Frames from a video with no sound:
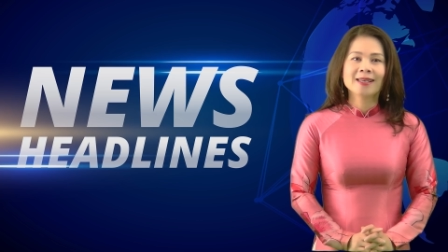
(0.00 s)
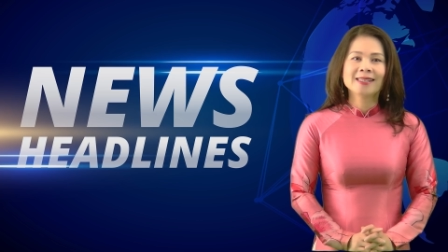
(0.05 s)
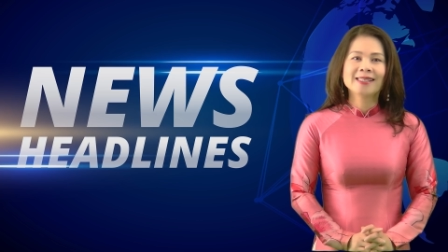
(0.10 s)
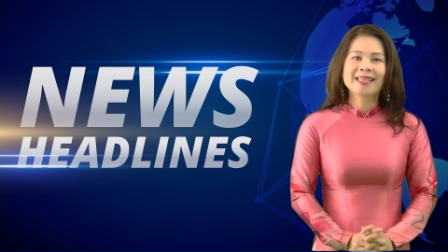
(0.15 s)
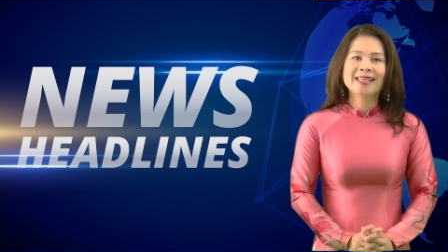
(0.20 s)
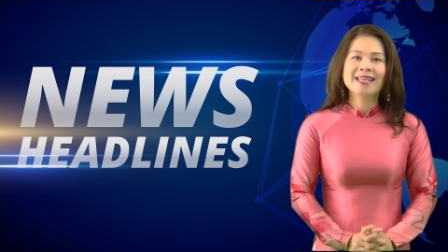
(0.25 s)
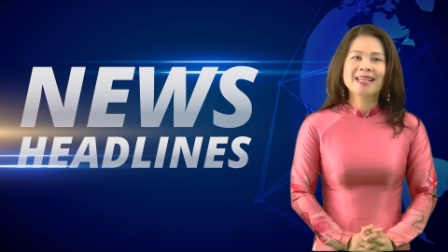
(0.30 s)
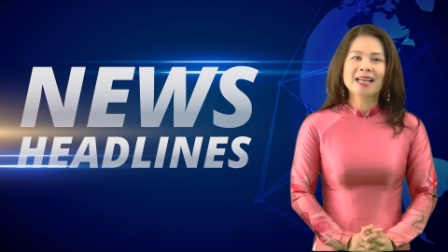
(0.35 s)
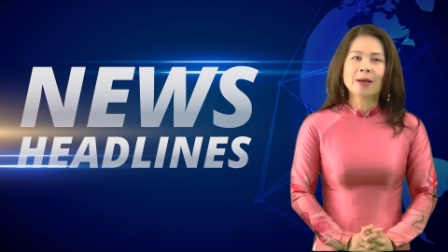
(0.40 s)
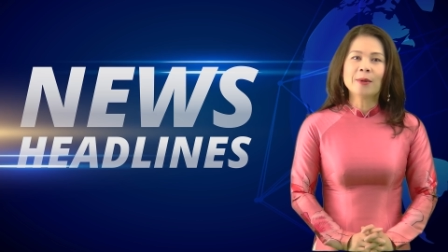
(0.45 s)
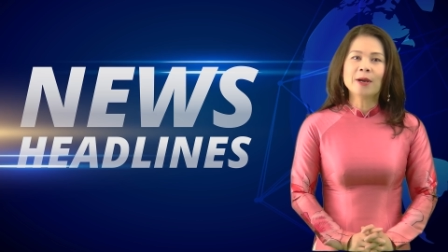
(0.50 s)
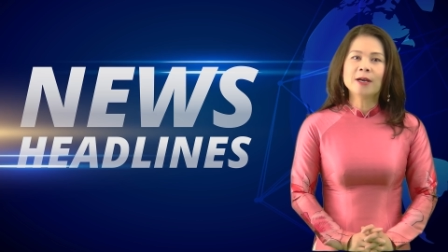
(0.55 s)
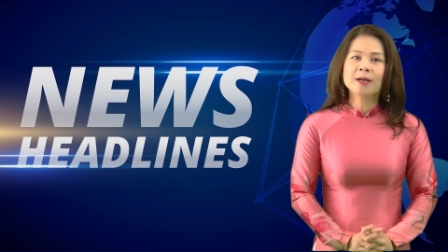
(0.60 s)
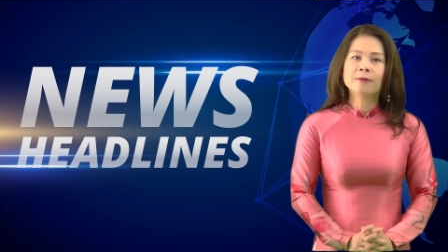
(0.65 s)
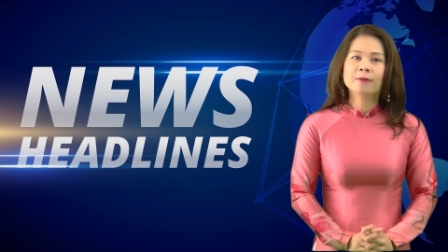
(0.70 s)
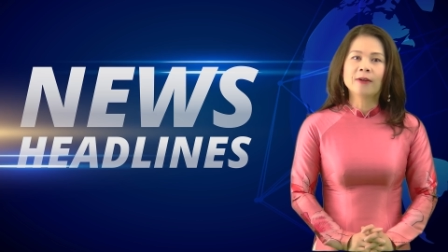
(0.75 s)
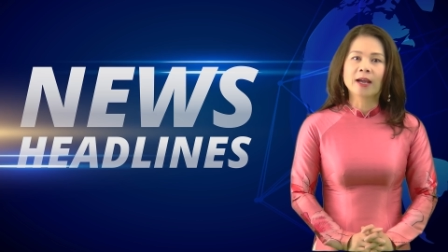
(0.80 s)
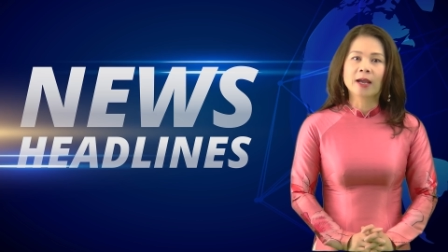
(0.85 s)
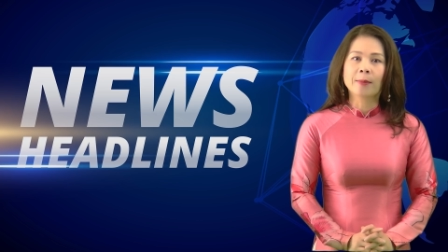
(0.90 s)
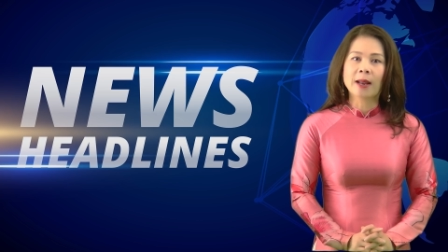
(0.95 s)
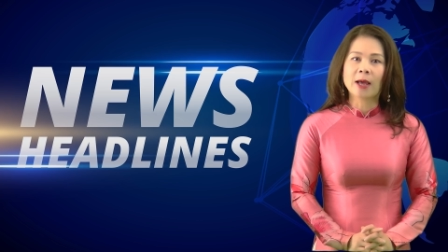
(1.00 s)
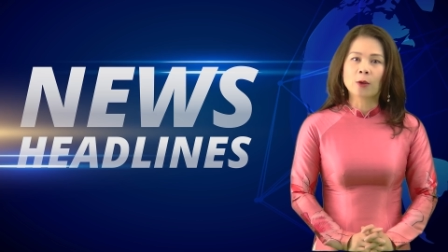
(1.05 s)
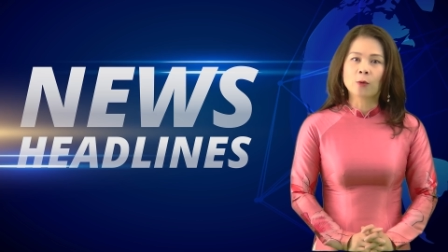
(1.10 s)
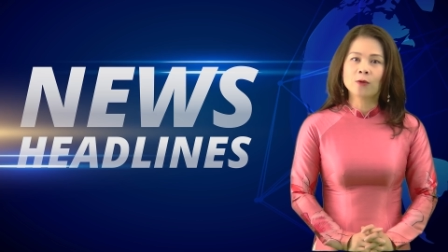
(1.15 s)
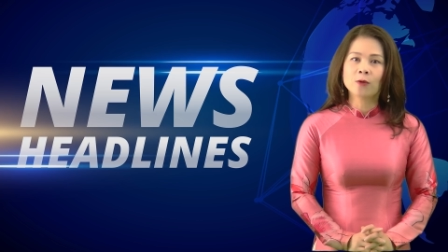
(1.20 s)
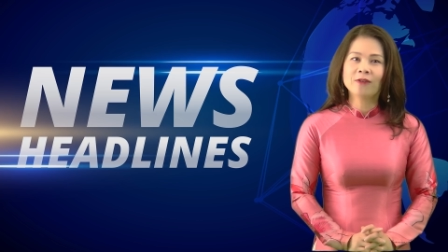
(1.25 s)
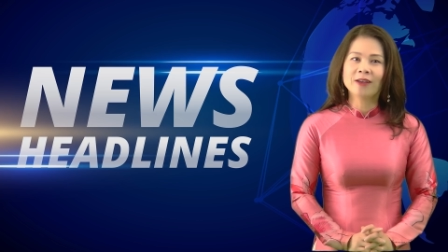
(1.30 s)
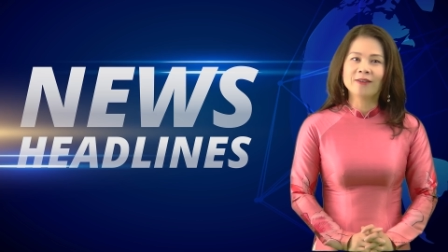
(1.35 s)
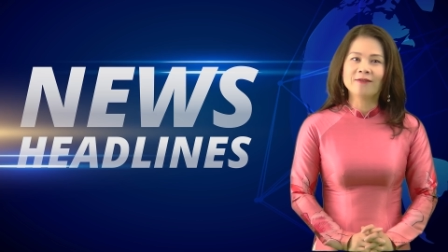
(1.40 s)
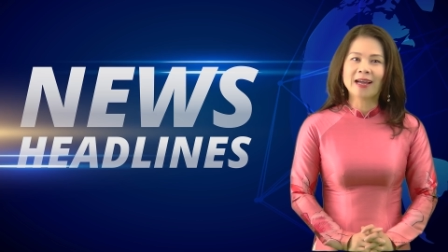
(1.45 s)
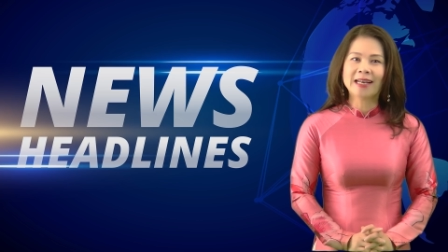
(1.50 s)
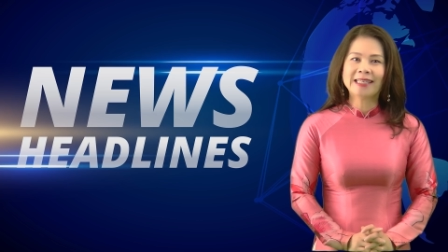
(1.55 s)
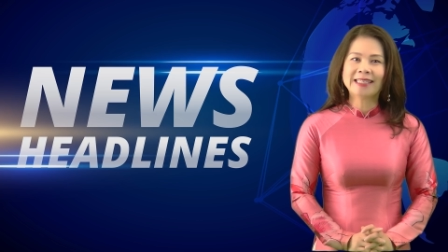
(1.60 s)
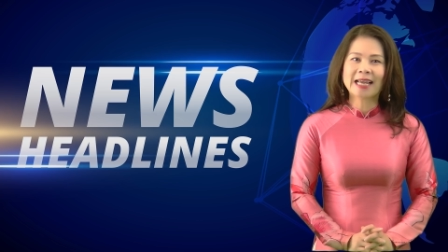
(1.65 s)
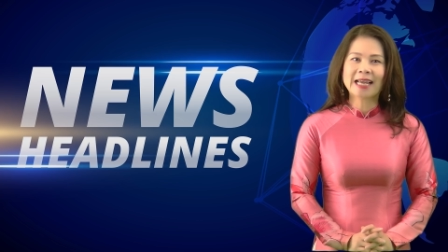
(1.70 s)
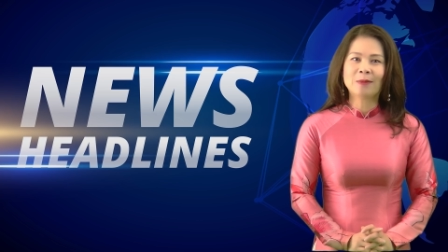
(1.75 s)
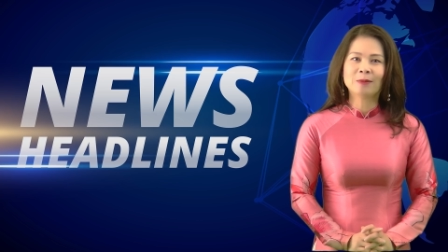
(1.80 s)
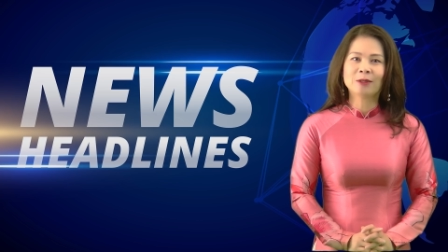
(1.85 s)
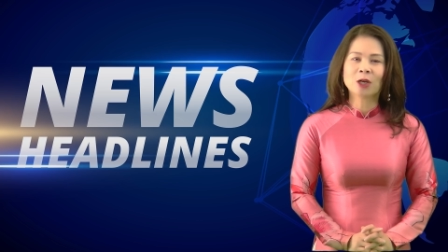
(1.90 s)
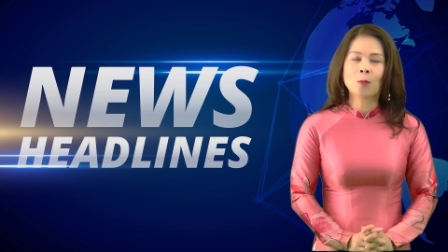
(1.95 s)
Xin cảm ơn và gặp lại quý vị và anh
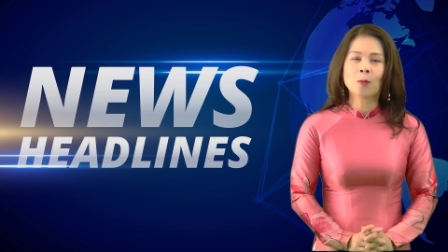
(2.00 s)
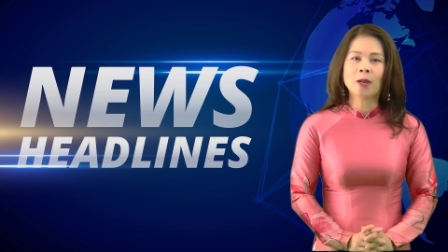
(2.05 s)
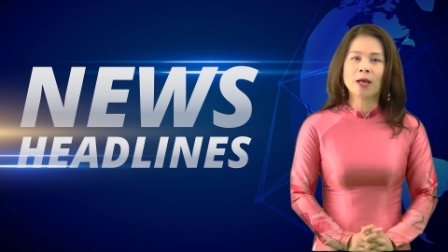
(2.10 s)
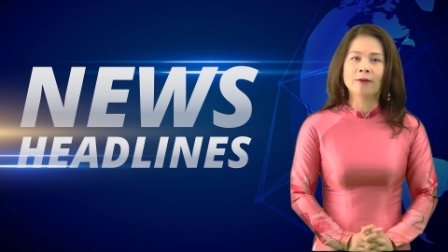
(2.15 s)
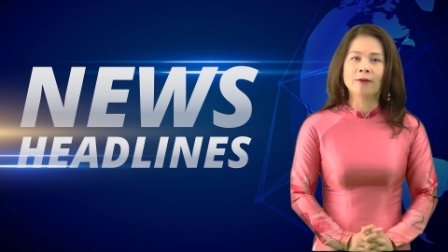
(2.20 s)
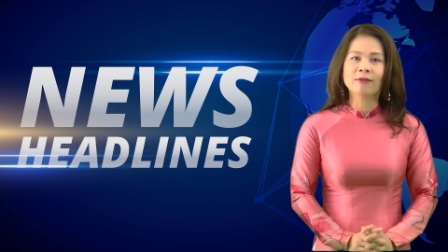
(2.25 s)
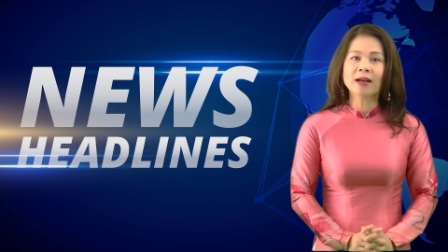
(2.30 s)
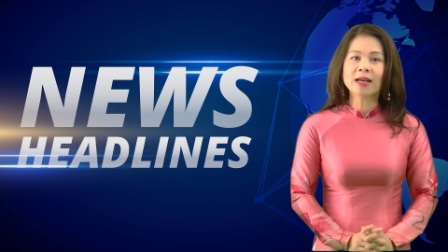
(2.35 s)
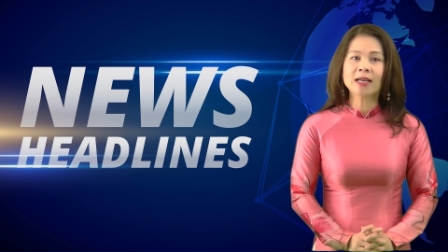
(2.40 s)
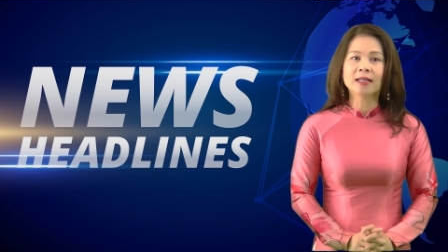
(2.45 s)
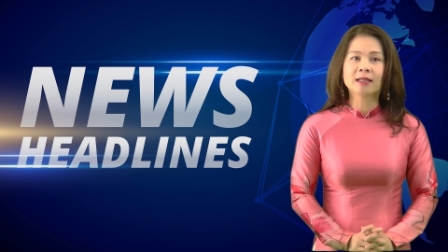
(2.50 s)
chị em trong lần phát